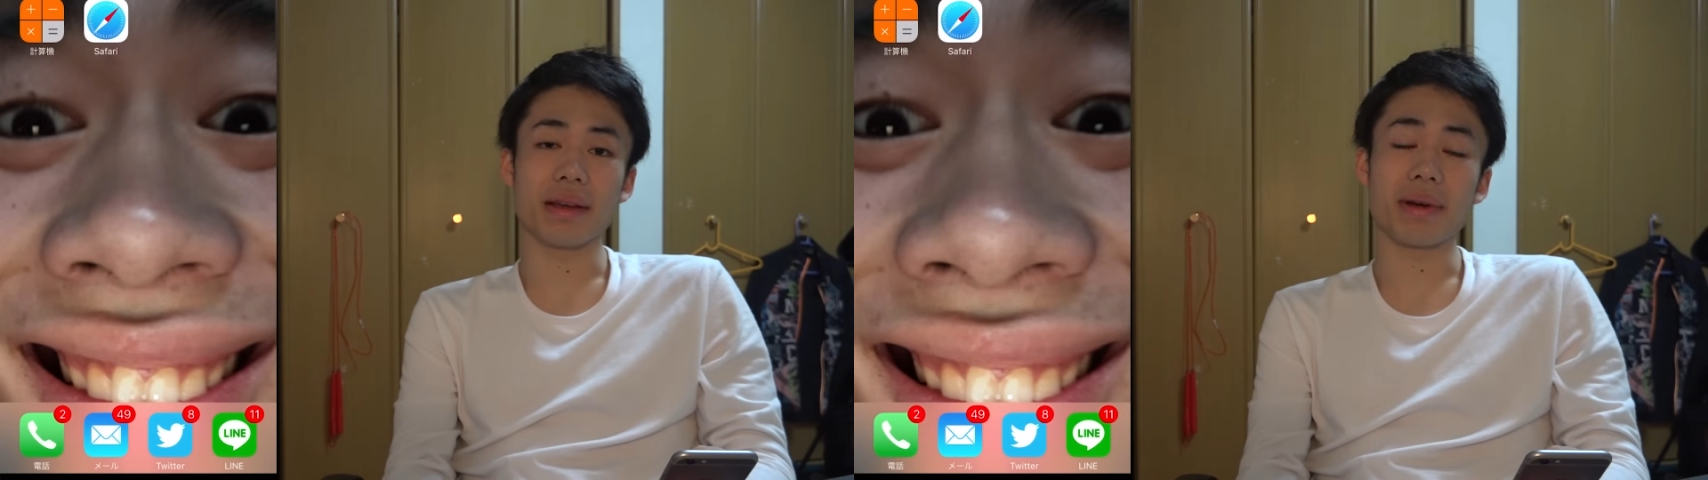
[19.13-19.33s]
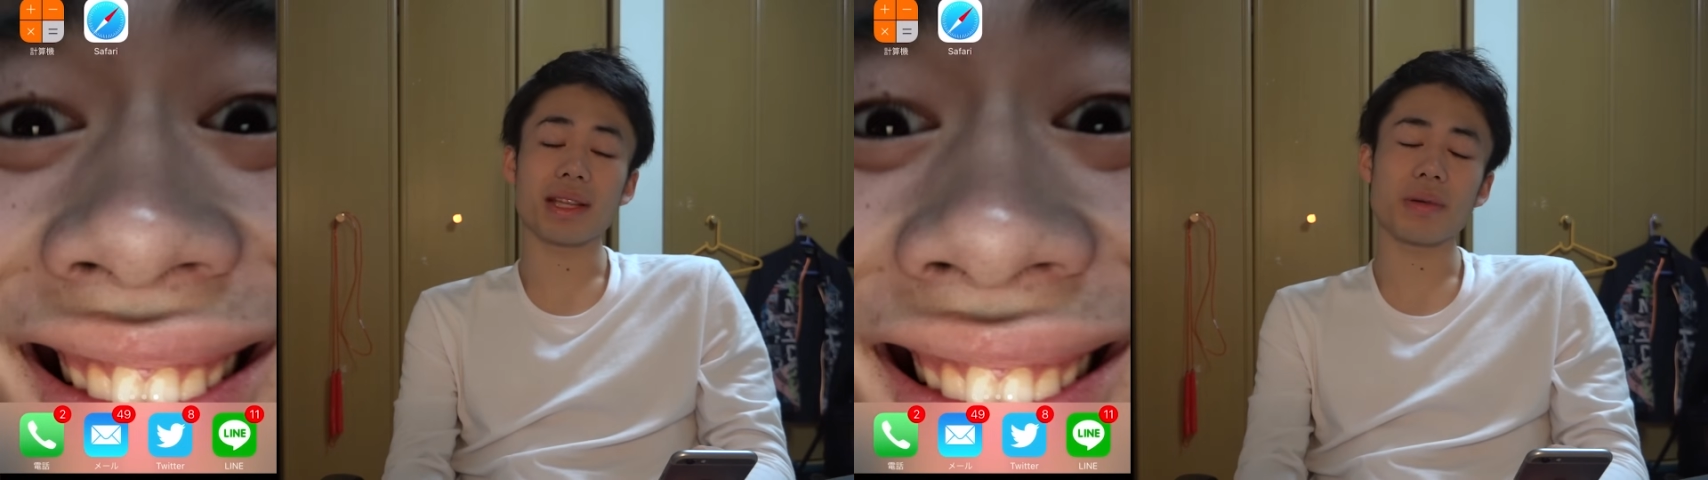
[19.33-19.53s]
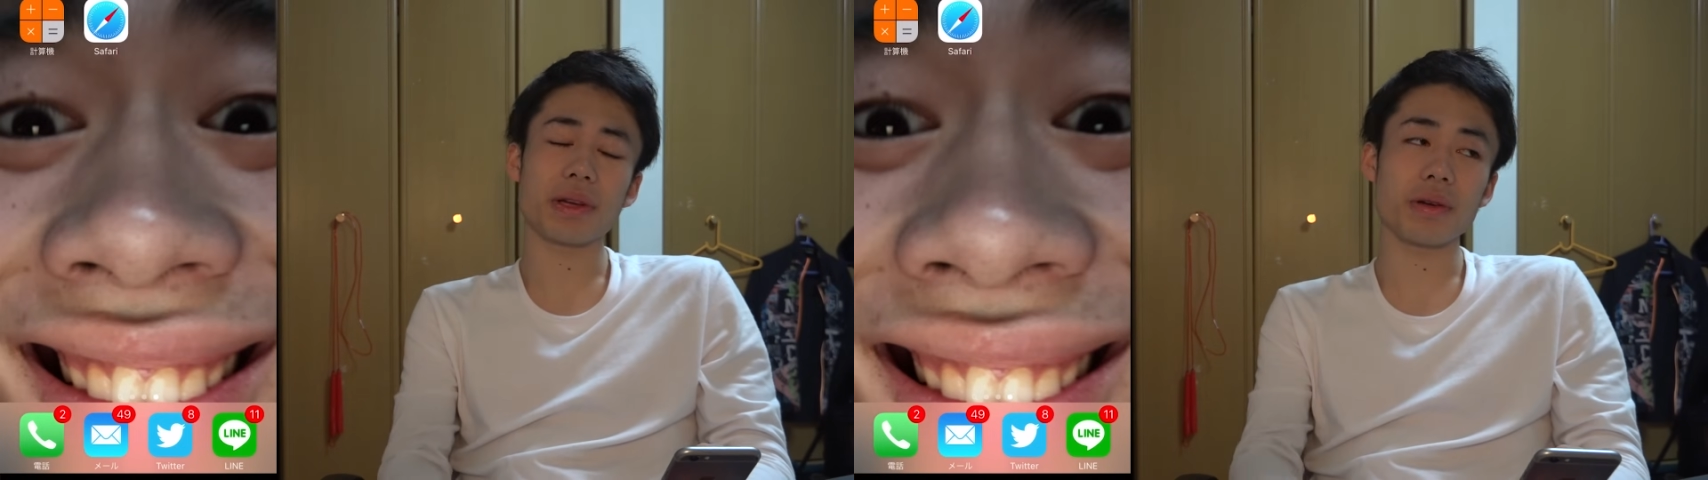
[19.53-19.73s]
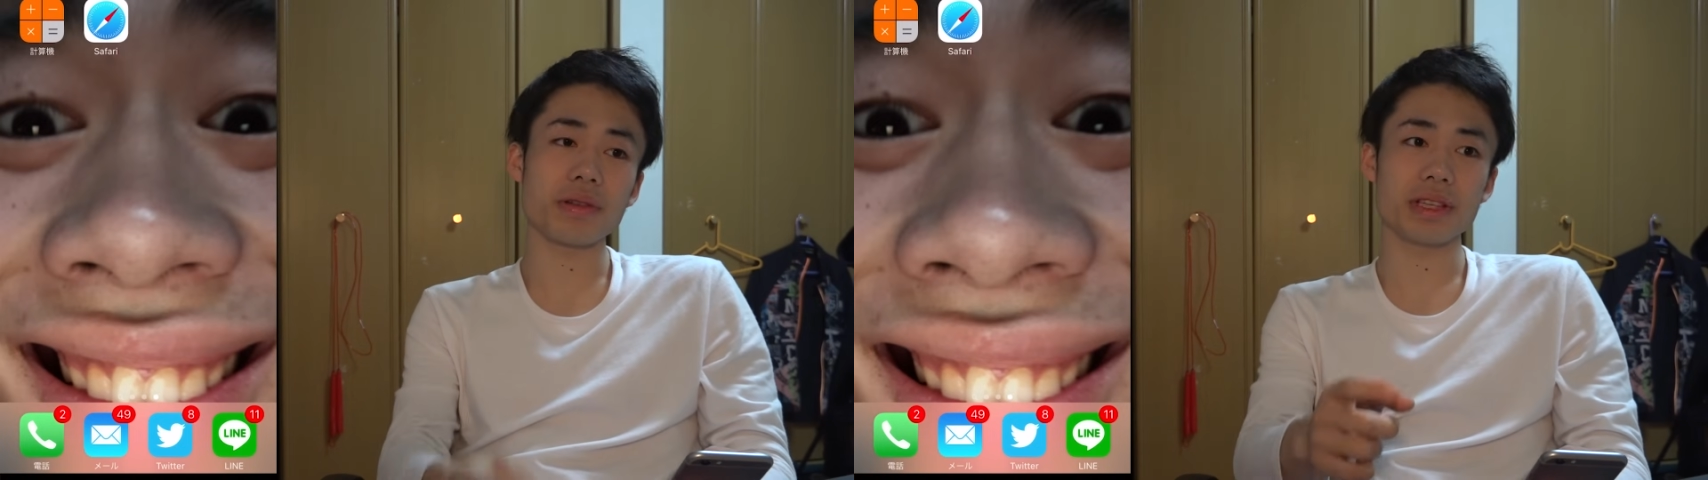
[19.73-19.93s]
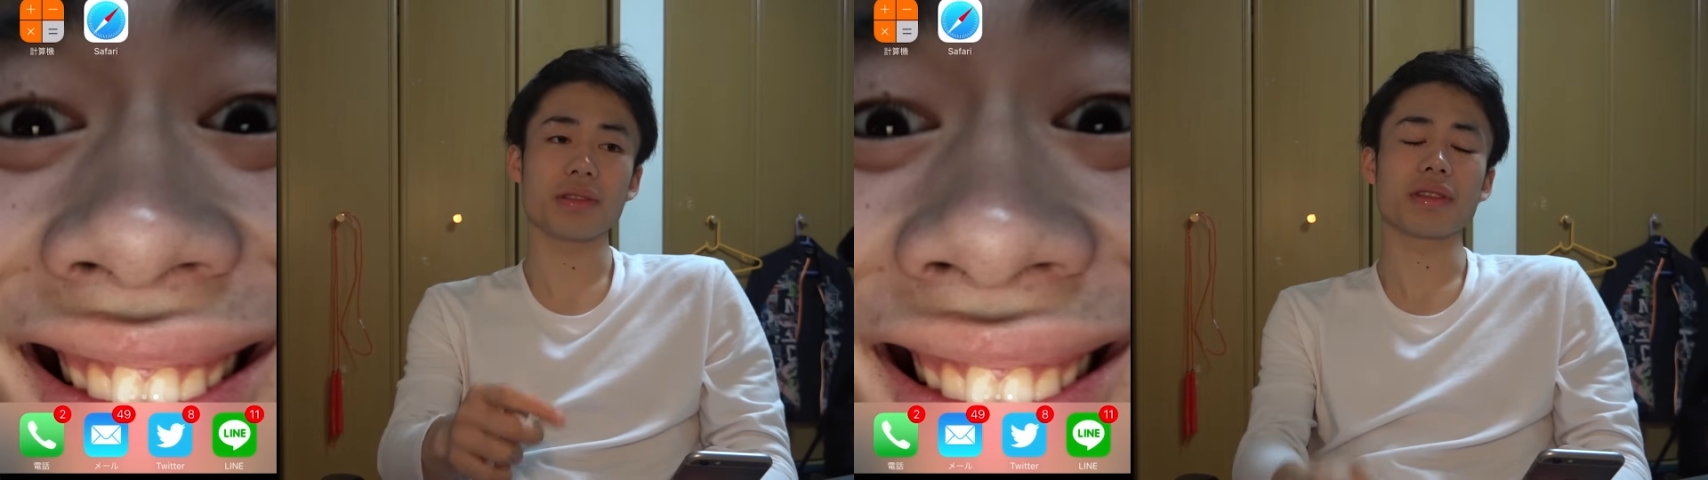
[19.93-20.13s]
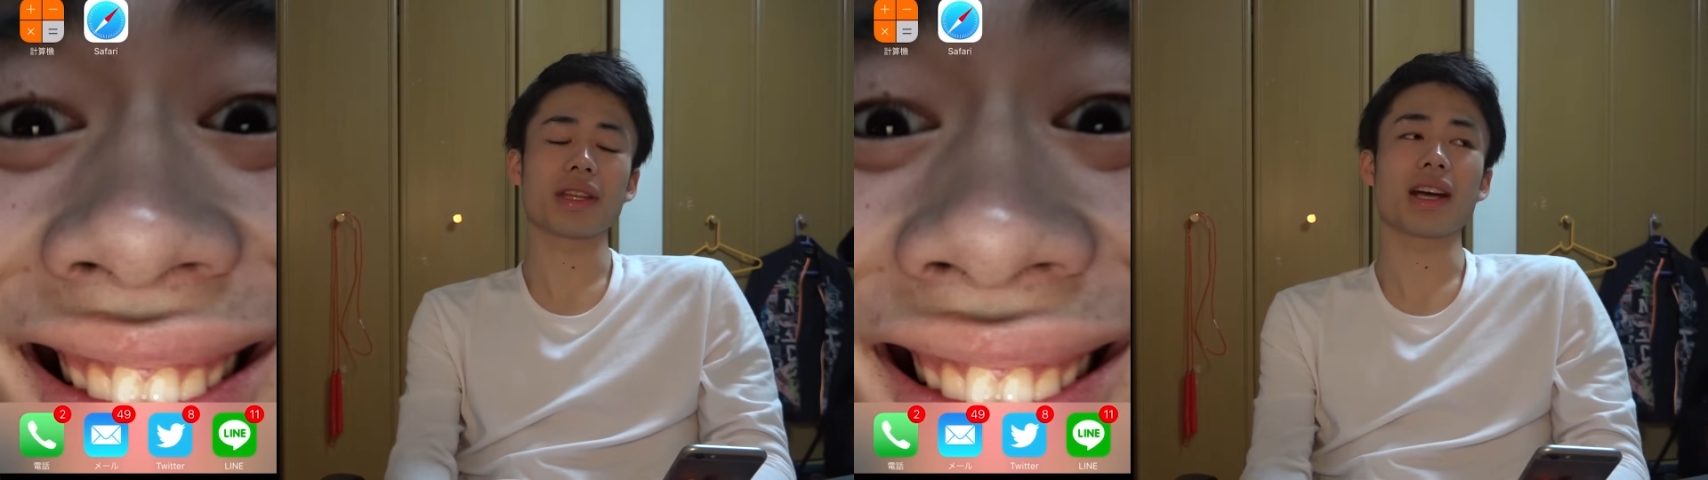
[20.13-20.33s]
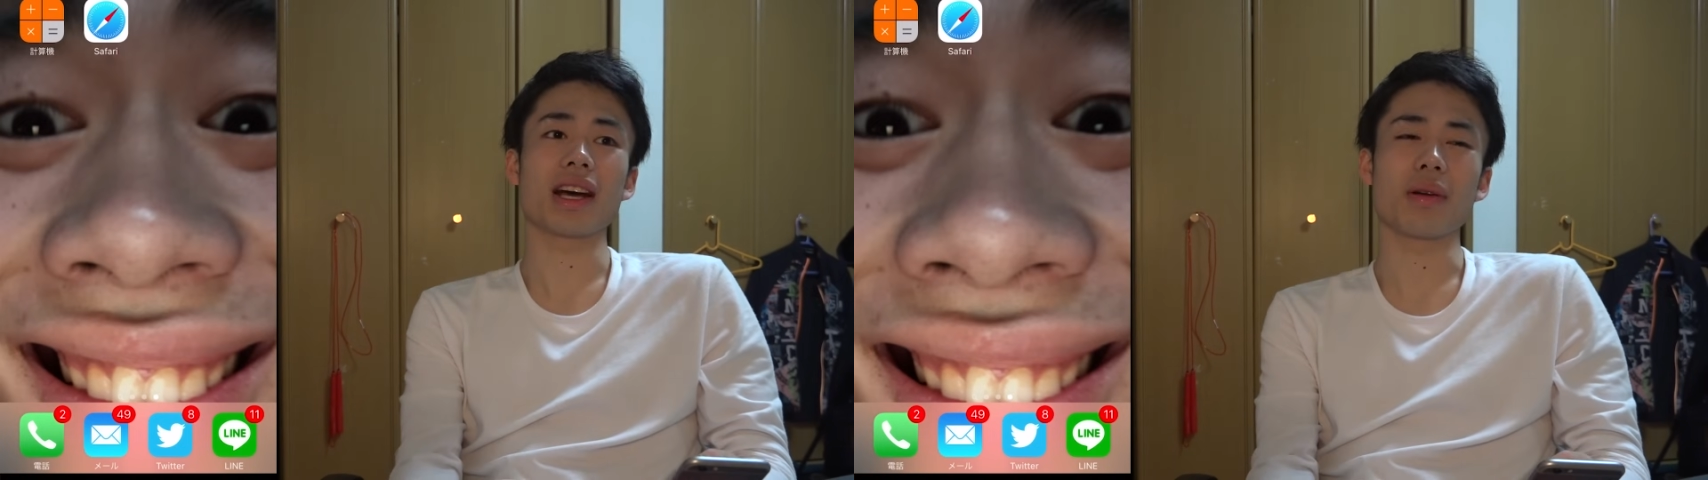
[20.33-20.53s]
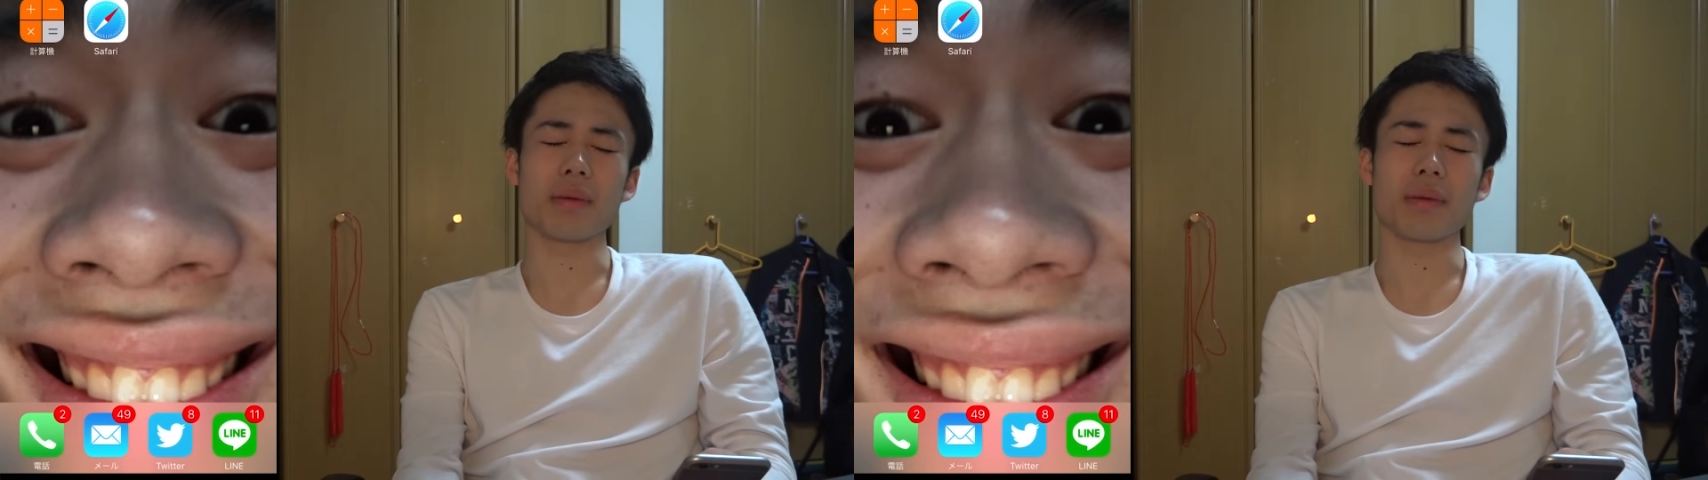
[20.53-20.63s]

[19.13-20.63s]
で、またこれ夜に撮ってっから